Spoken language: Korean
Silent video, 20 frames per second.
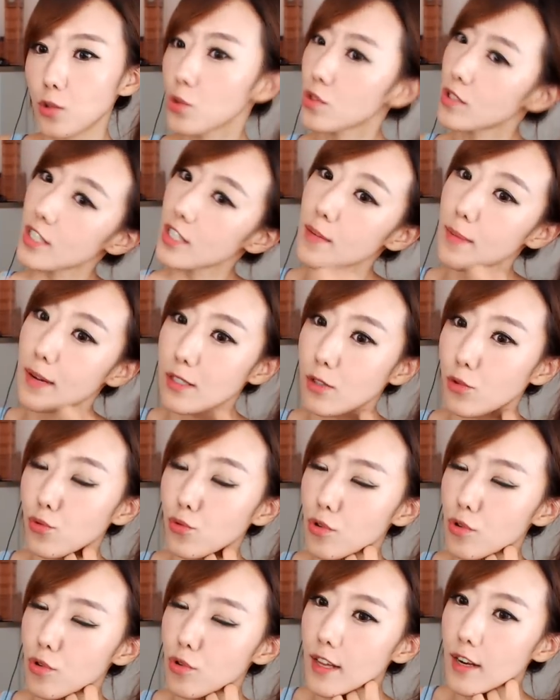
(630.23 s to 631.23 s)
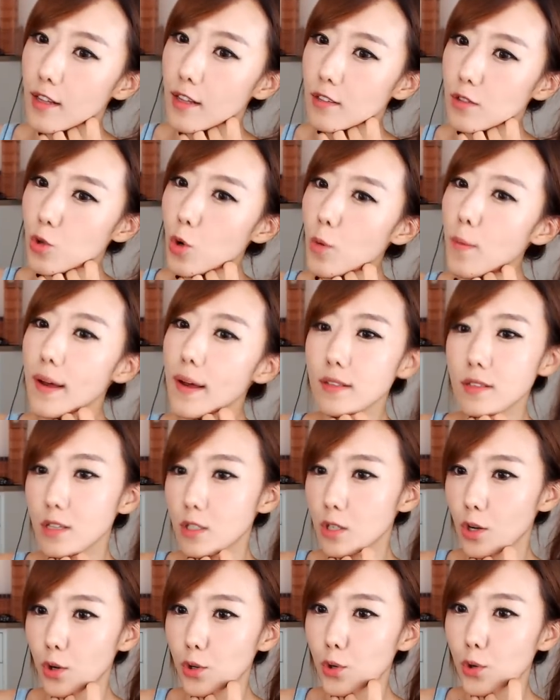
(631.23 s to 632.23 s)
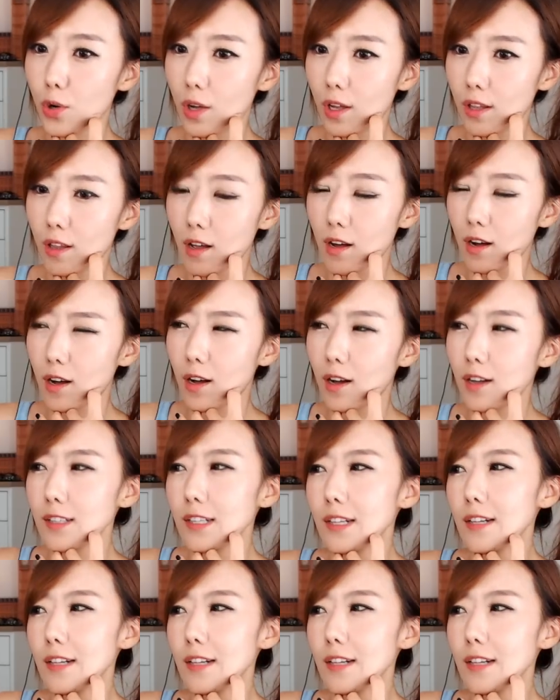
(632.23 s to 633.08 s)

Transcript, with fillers: 솔직히 말해서 우리나라는 소방차 전용에다가